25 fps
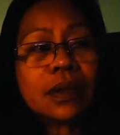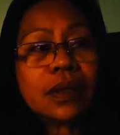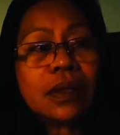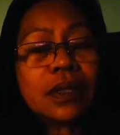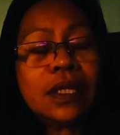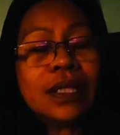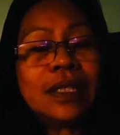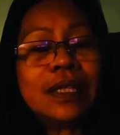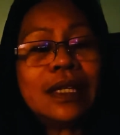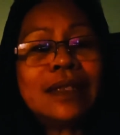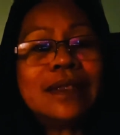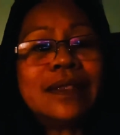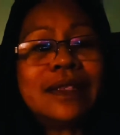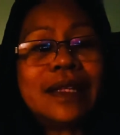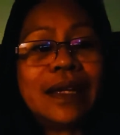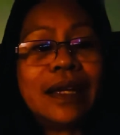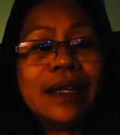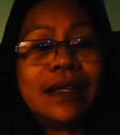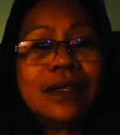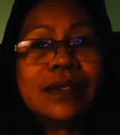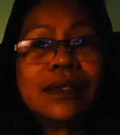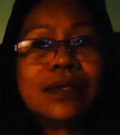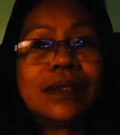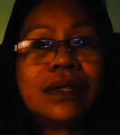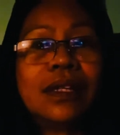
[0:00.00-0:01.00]
it, it
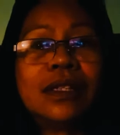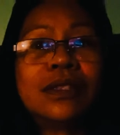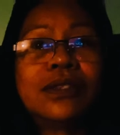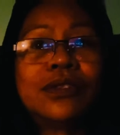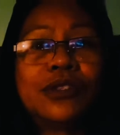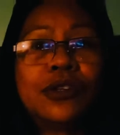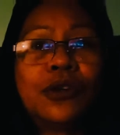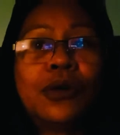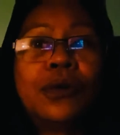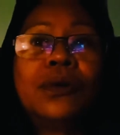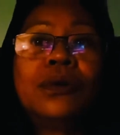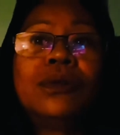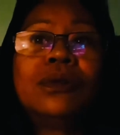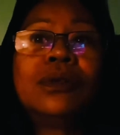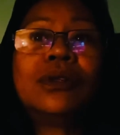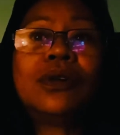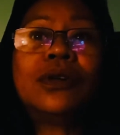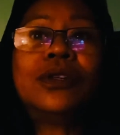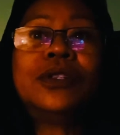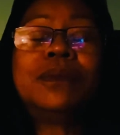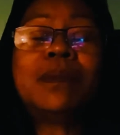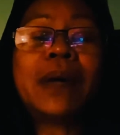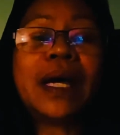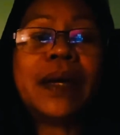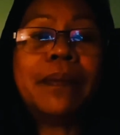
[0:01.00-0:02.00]
takes a toll
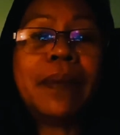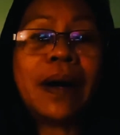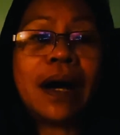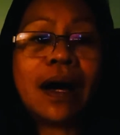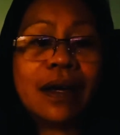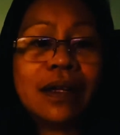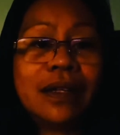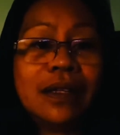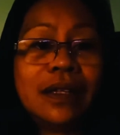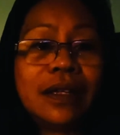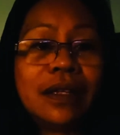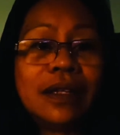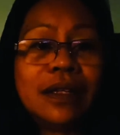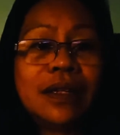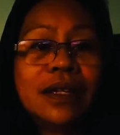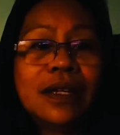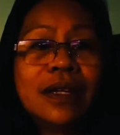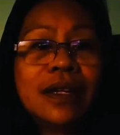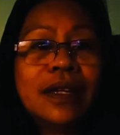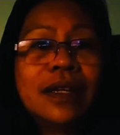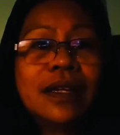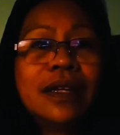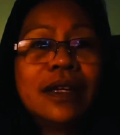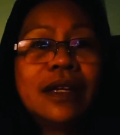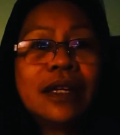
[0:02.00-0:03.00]
on my body.
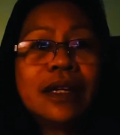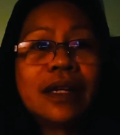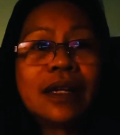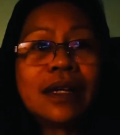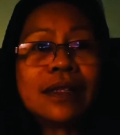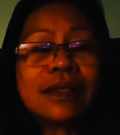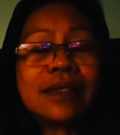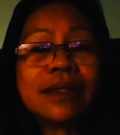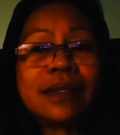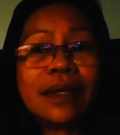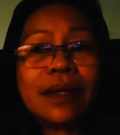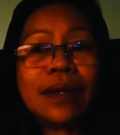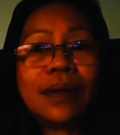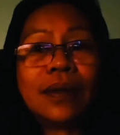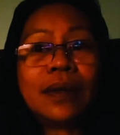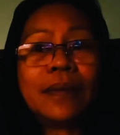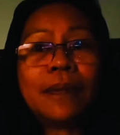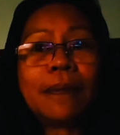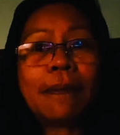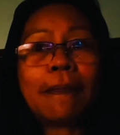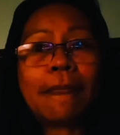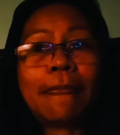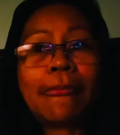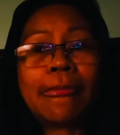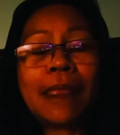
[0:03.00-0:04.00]
Kasi
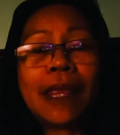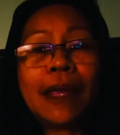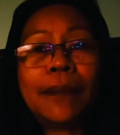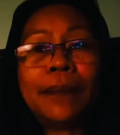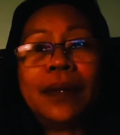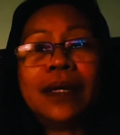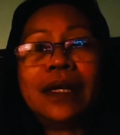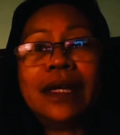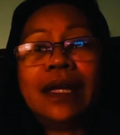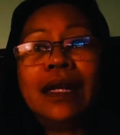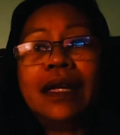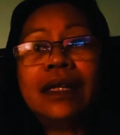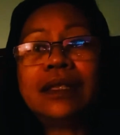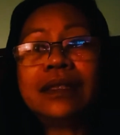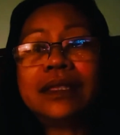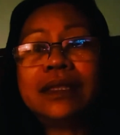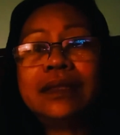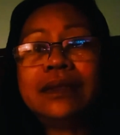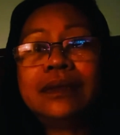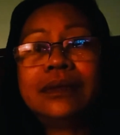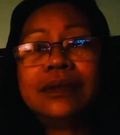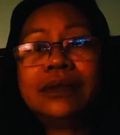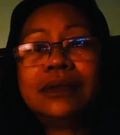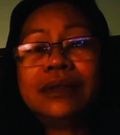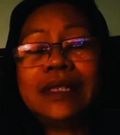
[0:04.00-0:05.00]
pag ilang
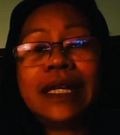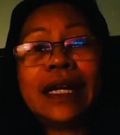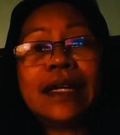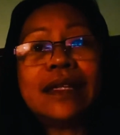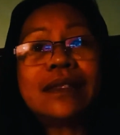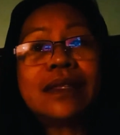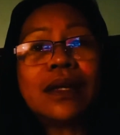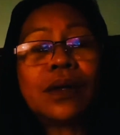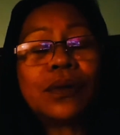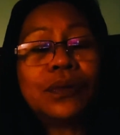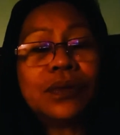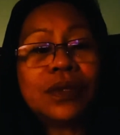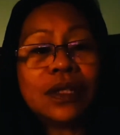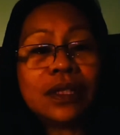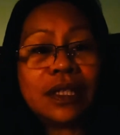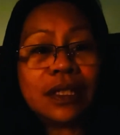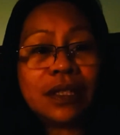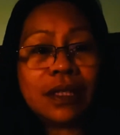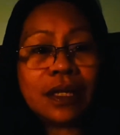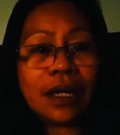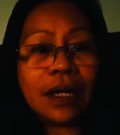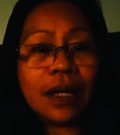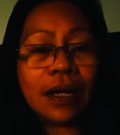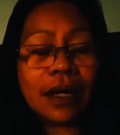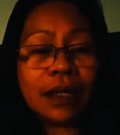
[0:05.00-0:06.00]
days akong hindi
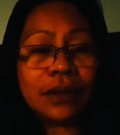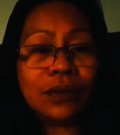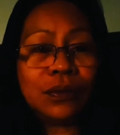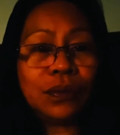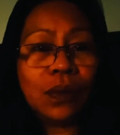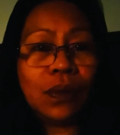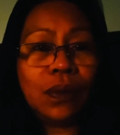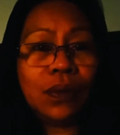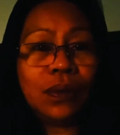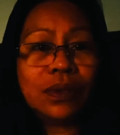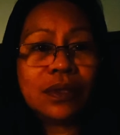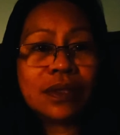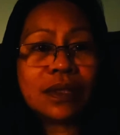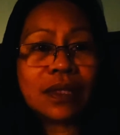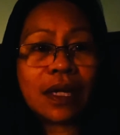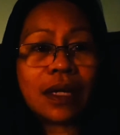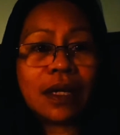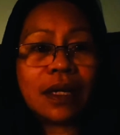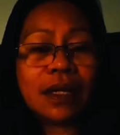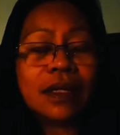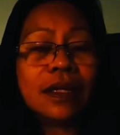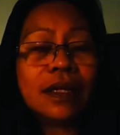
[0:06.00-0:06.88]
nakakatulog sa